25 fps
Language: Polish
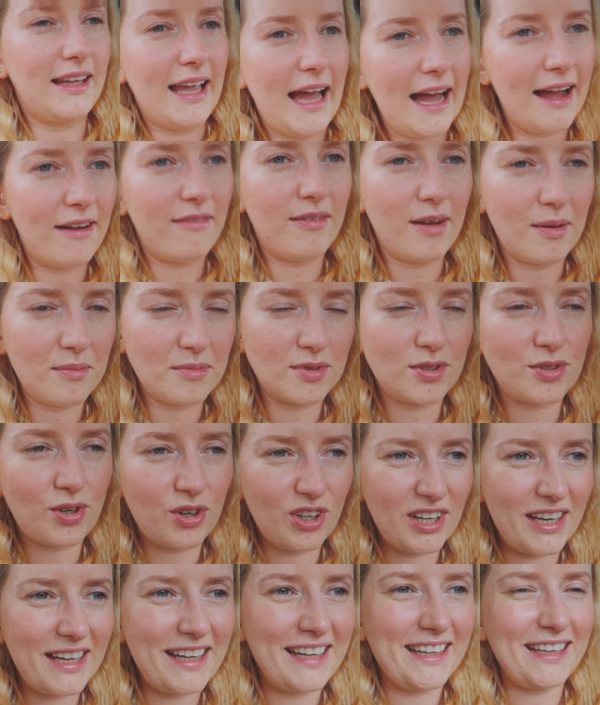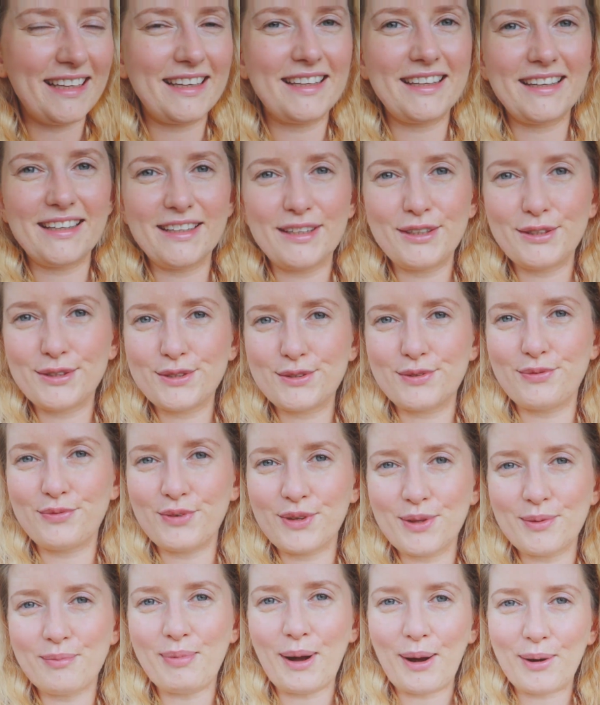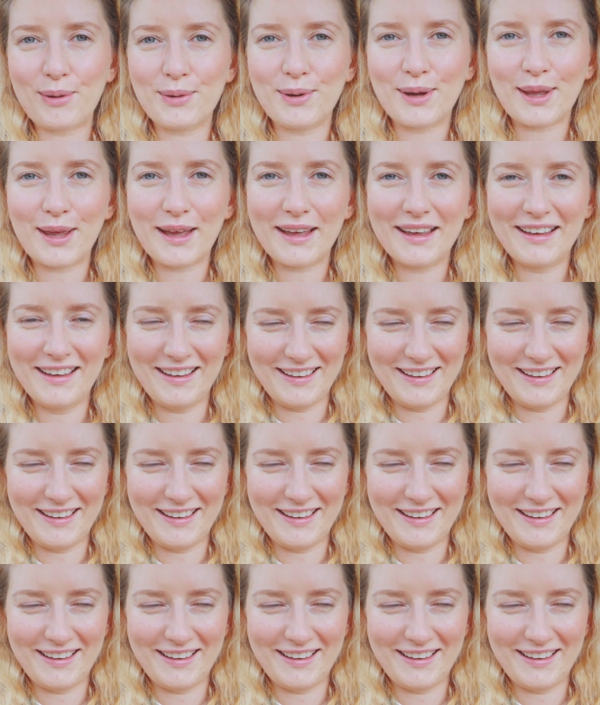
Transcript: Ja wam z kolei sfeedbackuję,